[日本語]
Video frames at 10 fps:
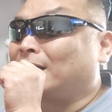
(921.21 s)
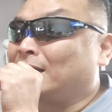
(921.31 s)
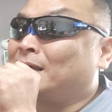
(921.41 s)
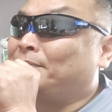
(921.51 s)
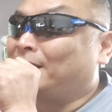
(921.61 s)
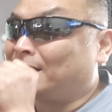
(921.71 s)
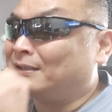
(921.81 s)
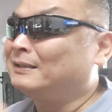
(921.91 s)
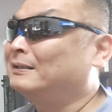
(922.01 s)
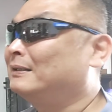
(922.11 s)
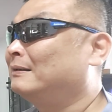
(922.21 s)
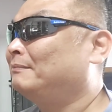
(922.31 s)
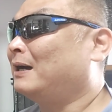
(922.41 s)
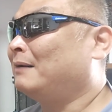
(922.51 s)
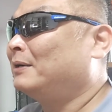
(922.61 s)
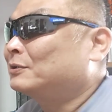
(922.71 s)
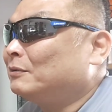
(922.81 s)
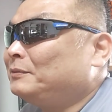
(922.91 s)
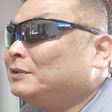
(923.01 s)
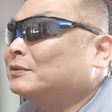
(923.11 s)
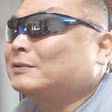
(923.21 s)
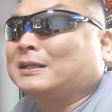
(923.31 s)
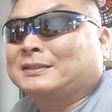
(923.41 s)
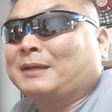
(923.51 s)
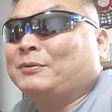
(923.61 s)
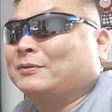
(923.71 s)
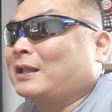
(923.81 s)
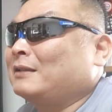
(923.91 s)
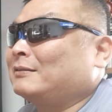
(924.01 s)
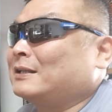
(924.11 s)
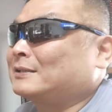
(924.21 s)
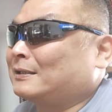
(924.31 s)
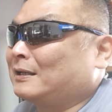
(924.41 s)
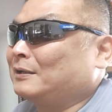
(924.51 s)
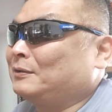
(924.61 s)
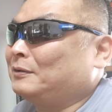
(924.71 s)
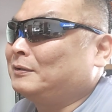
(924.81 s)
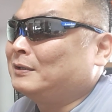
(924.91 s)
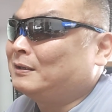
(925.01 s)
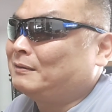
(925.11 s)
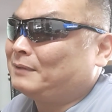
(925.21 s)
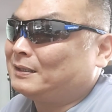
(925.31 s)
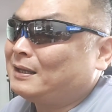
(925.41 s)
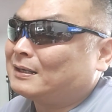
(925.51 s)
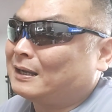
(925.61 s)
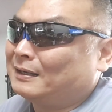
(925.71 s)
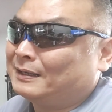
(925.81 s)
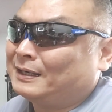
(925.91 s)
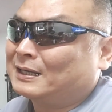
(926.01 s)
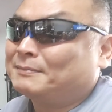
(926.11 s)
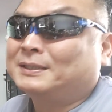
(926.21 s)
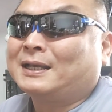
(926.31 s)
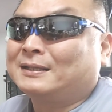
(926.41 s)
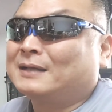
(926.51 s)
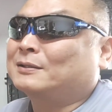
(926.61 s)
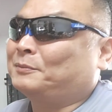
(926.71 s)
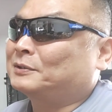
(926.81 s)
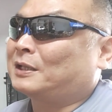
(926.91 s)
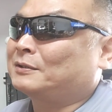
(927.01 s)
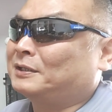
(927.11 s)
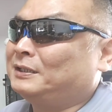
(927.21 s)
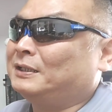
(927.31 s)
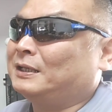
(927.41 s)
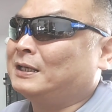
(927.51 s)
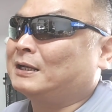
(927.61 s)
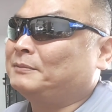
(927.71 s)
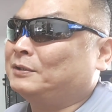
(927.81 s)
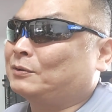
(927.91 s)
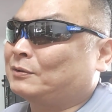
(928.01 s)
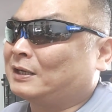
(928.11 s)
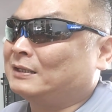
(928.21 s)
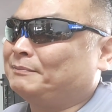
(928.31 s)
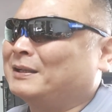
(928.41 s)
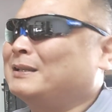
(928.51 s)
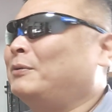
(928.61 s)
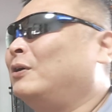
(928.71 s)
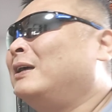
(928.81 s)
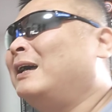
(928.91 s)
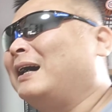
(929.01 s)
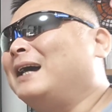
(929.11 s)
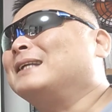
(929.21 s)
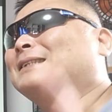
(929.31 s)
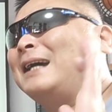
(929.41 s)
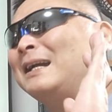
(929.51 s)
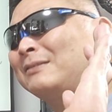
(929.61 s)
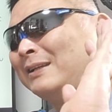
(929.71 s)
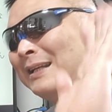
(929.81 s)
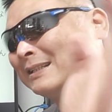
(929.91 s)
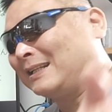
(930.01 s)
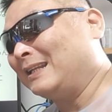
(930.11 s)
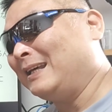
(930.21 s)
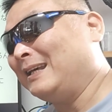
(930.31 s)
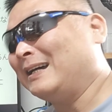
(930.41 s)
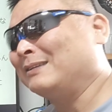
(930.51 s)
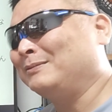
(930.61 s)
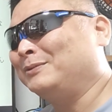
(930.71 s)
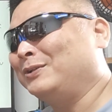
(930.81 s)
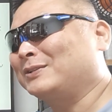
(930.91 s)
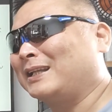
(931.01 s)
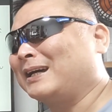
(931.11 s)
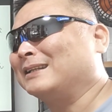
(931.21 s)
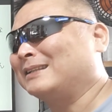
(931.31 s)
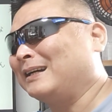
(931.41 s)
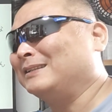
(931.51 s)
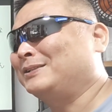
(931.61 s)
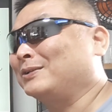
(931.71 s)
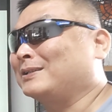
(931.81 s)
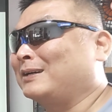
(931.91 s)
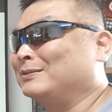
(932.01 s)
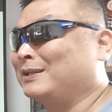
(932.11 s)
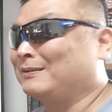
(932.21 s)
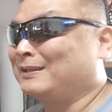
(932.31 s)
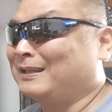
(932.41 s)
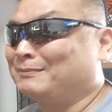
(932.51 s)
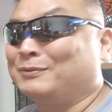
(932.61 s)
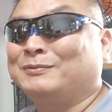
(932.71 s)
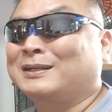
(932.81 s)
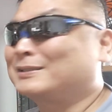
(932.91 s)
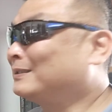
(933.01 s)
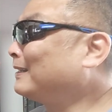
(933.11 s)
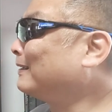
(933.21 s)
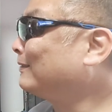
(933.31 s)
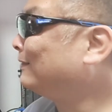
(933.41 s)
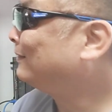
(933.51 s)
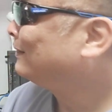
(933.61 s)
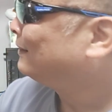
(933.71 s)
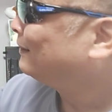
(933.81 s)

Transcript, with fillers: 円払えば、まあ、ゾンミュージックは使い物にならなくなっちゃったけどまあ、なんか映画見たいなと思った時に映画見ることが、まあ、でも綾瀬はるかのやつがねあの無料じゃなかった視聴者さんが教えてくれてねもう昔いたけど